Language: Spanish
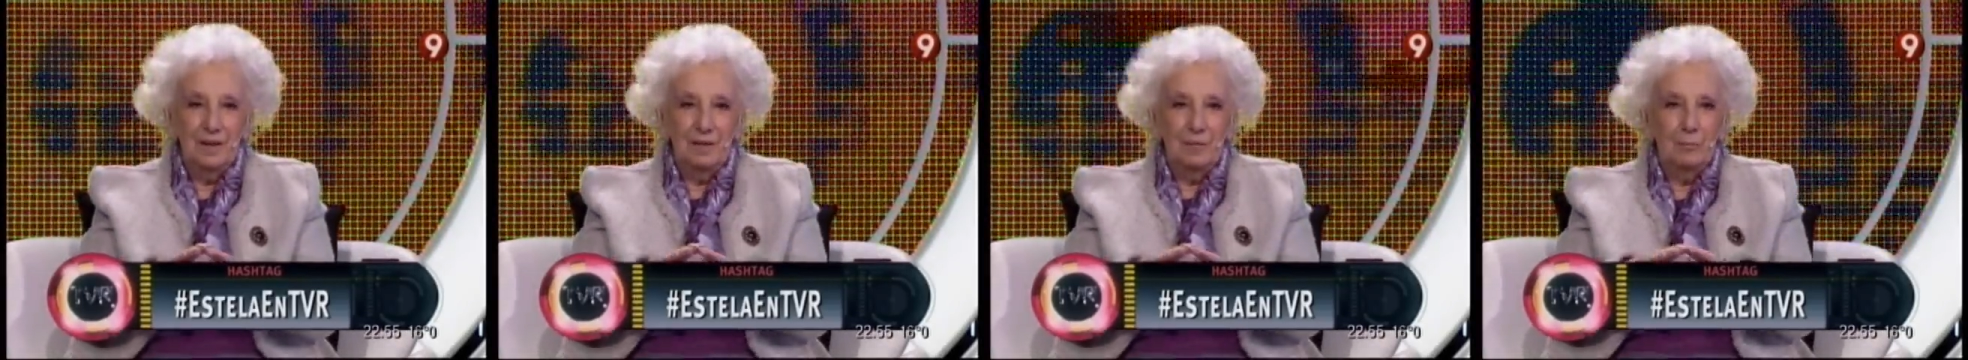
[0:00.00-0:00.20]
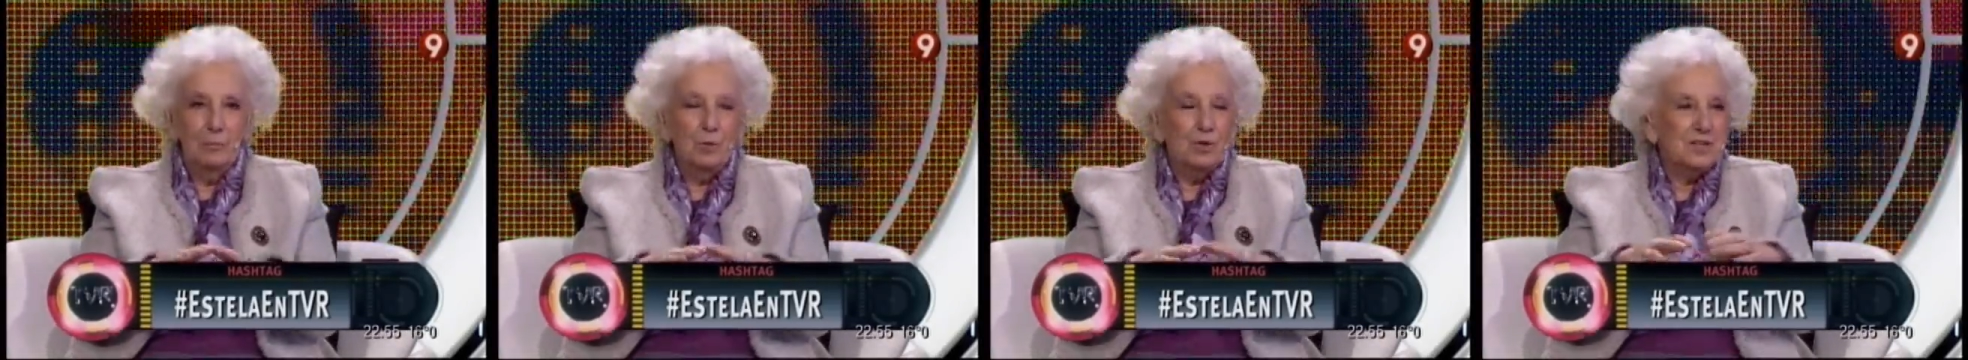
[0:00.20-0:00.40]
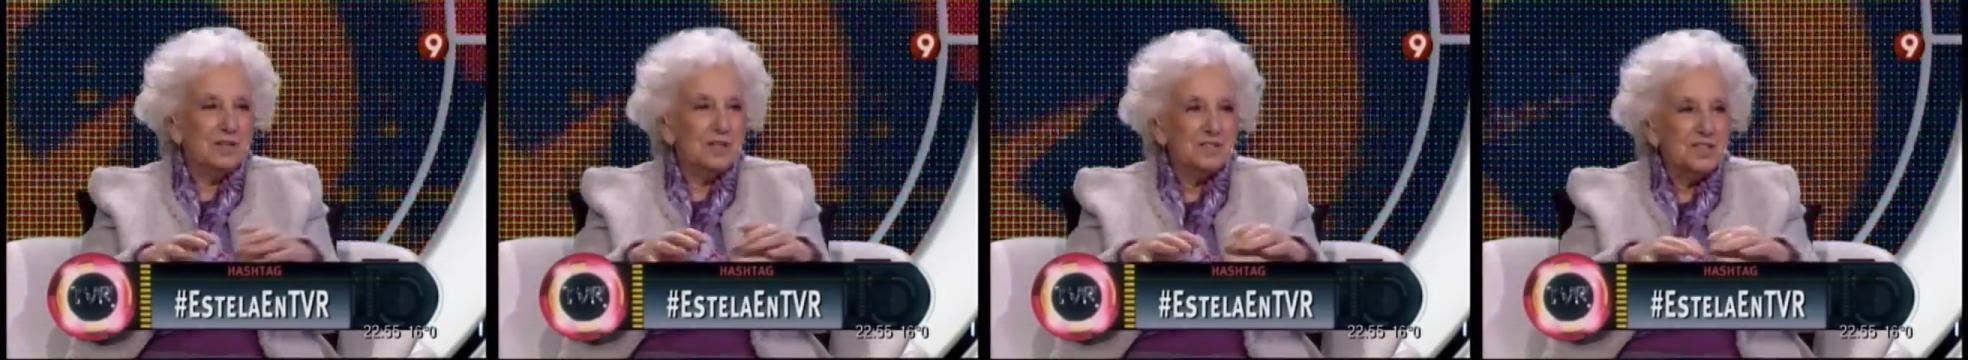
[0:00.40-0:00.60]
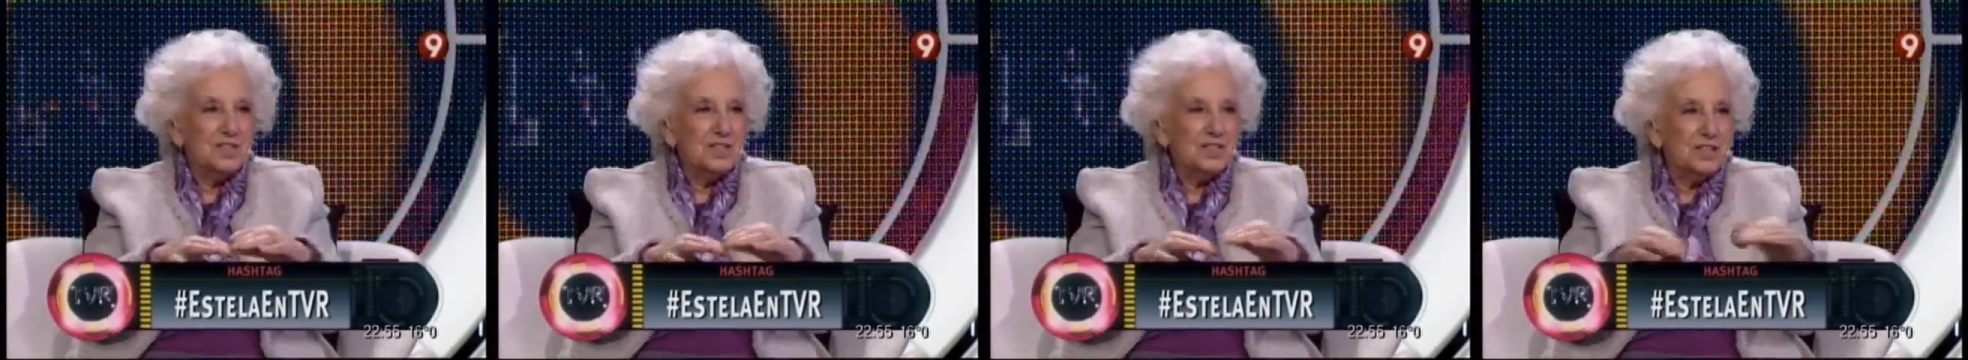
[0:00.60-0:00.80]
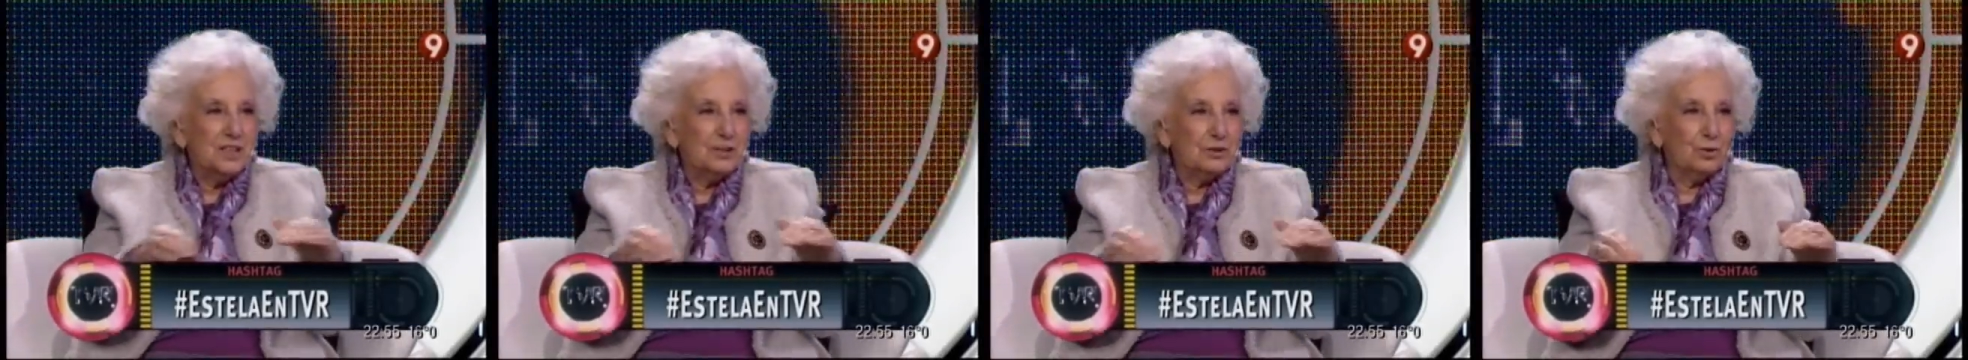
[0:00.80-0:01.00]
muy
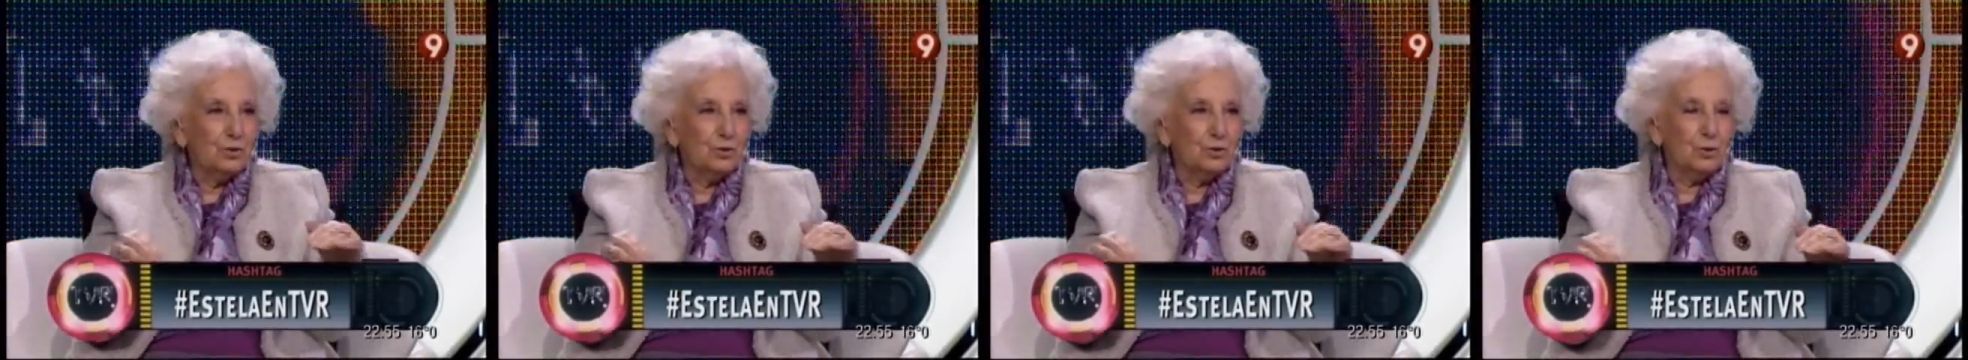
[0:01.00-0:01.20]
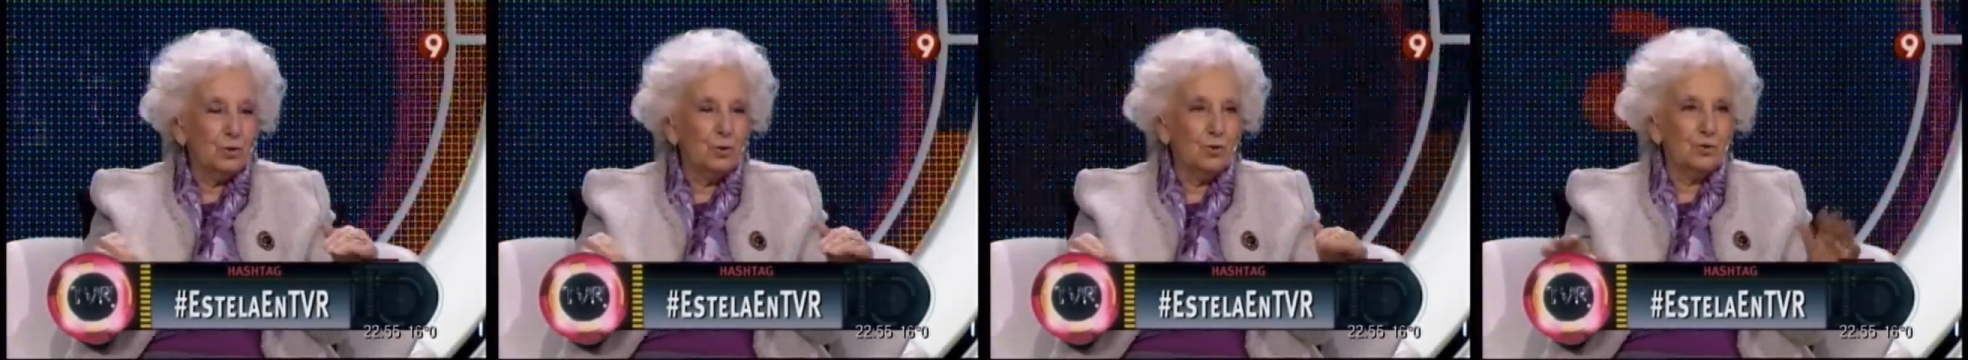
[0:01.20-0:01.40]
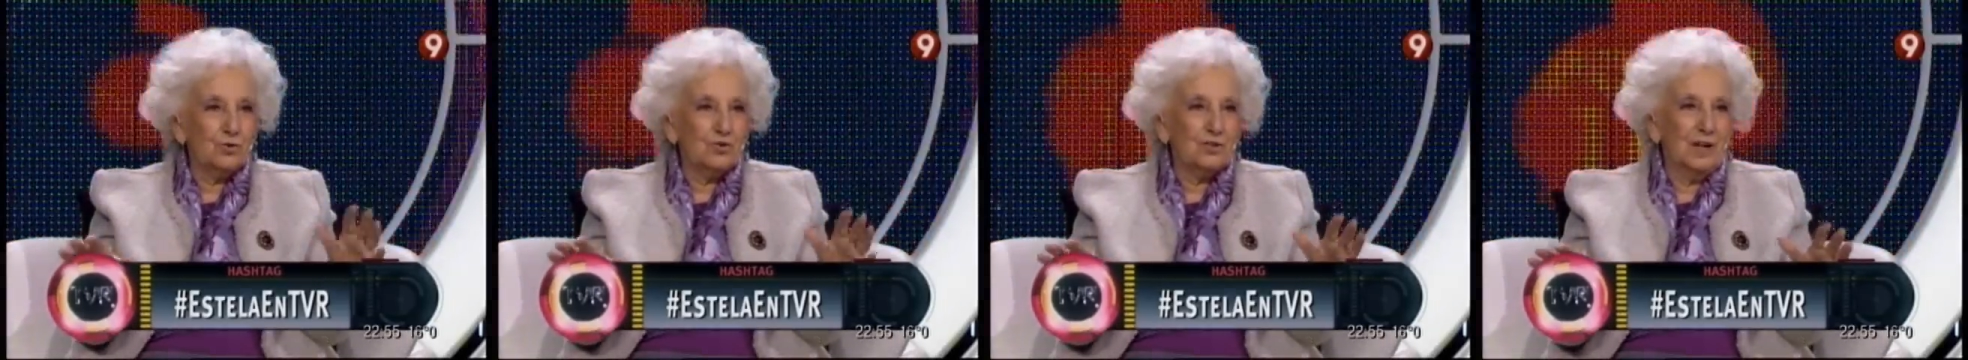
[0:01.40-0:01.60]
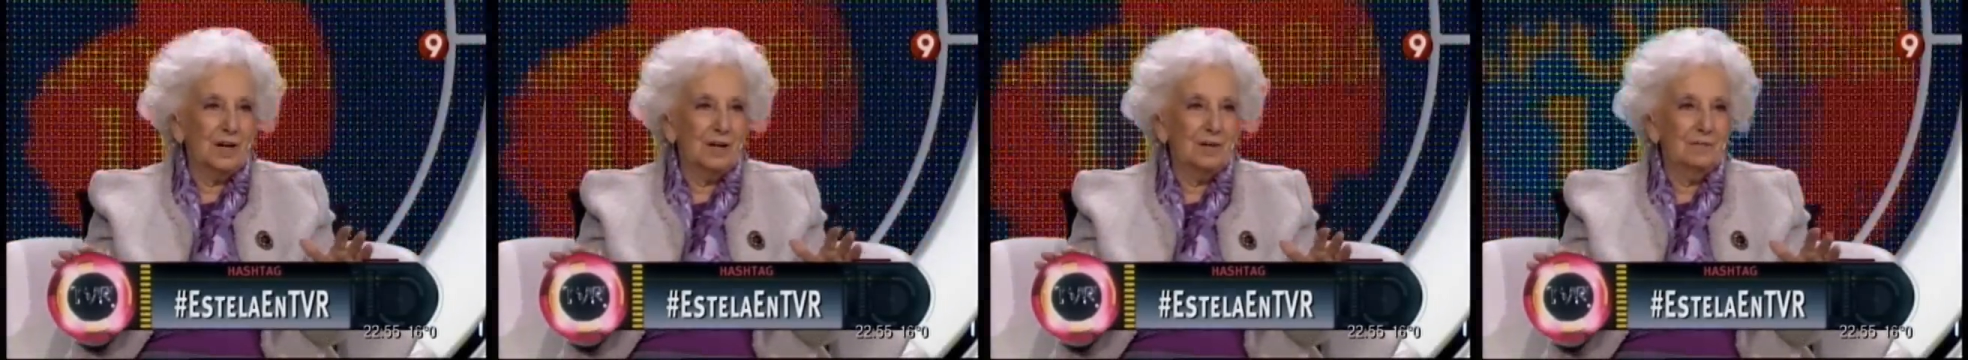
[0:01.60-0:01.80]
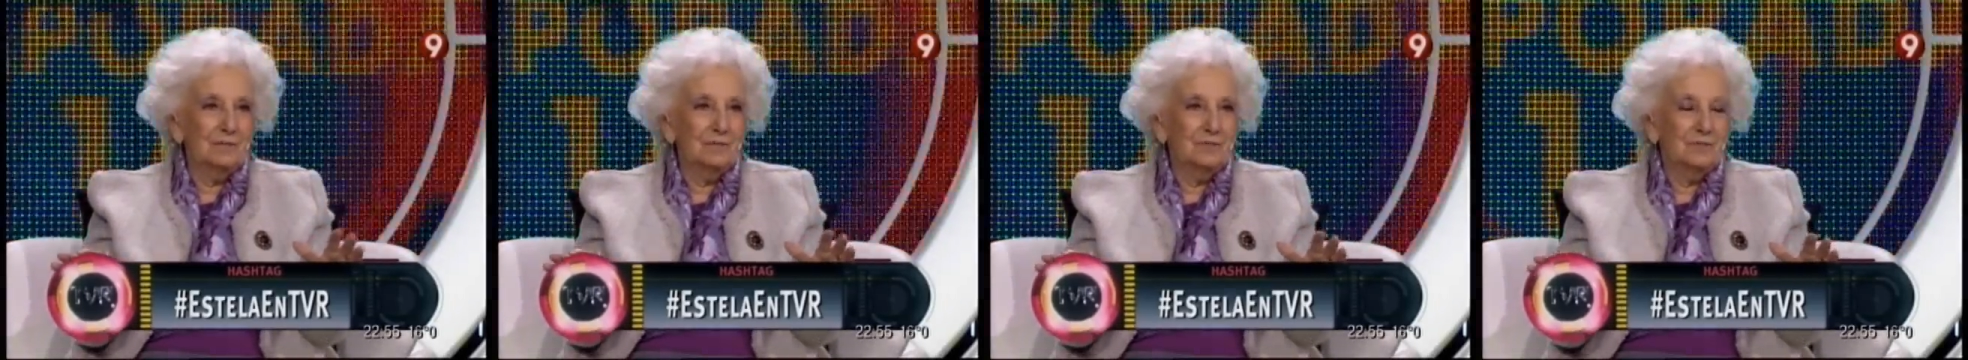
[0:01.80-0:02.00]
sencillito en
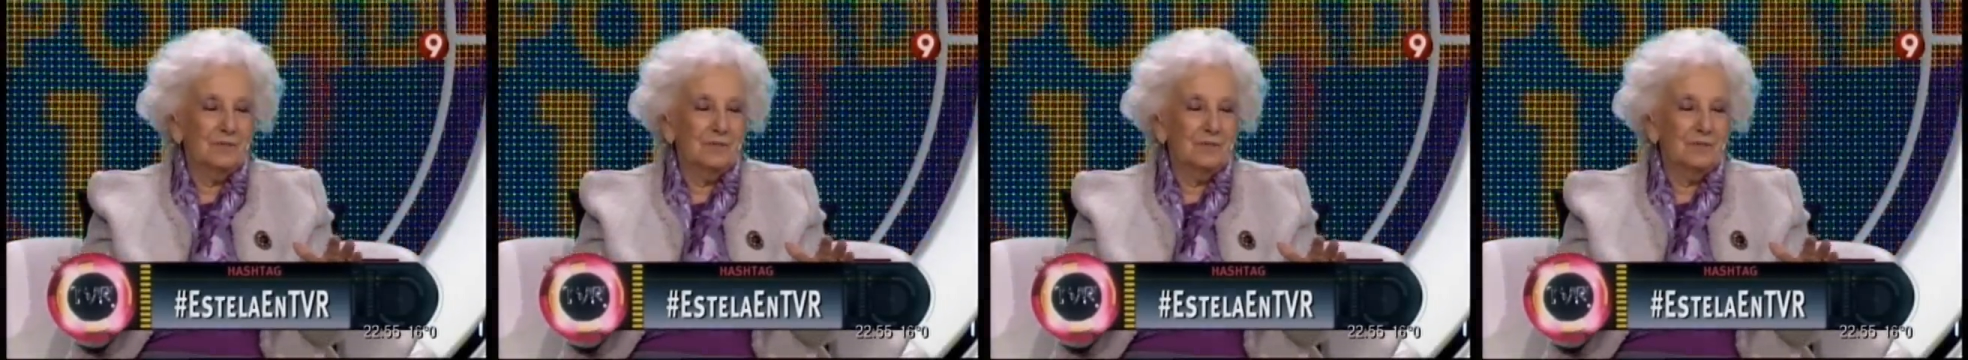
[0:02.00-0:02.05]
Tolosa,